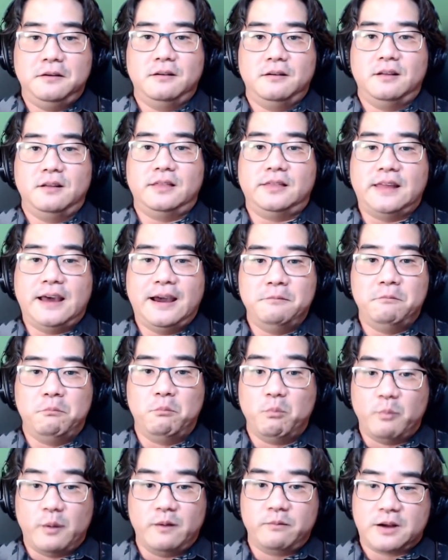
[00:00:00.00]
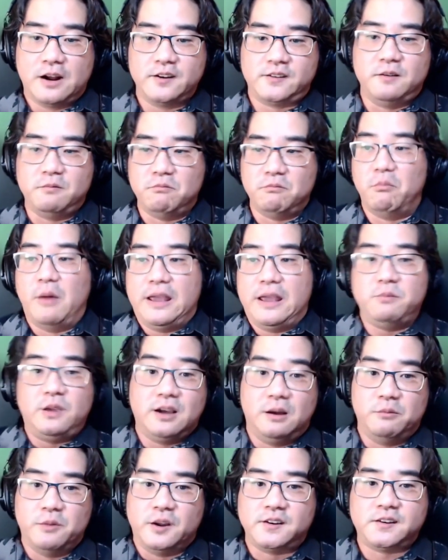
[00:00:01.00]
コンファートゾーンですね、
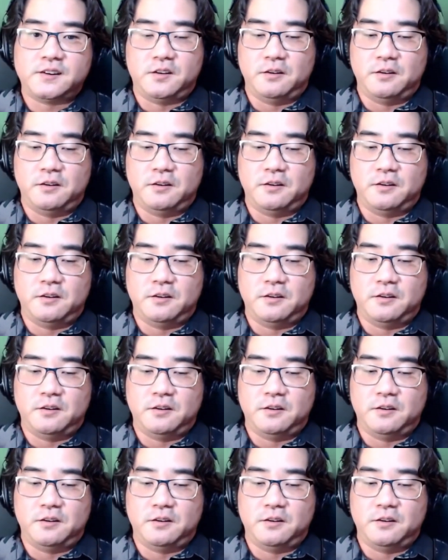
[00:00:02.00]
あの